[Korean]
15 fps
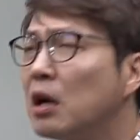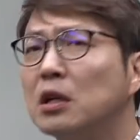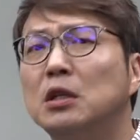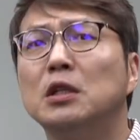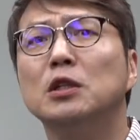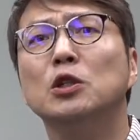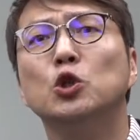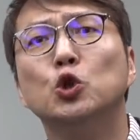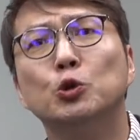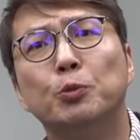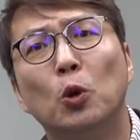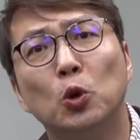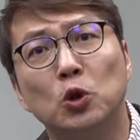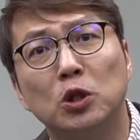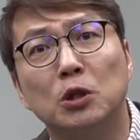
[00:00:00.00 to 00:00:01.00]
그
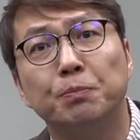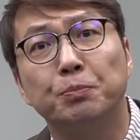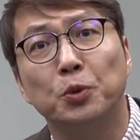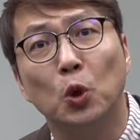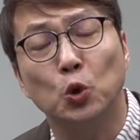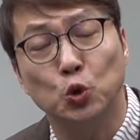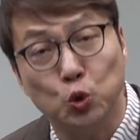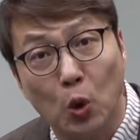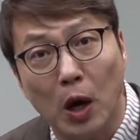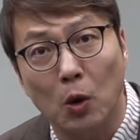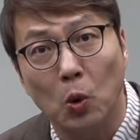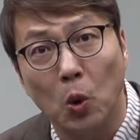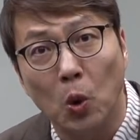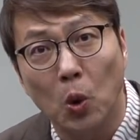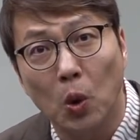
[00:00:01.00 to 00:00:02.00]
후보 득표
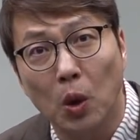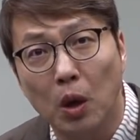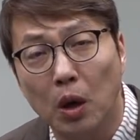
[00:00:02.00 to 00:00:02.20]
수하고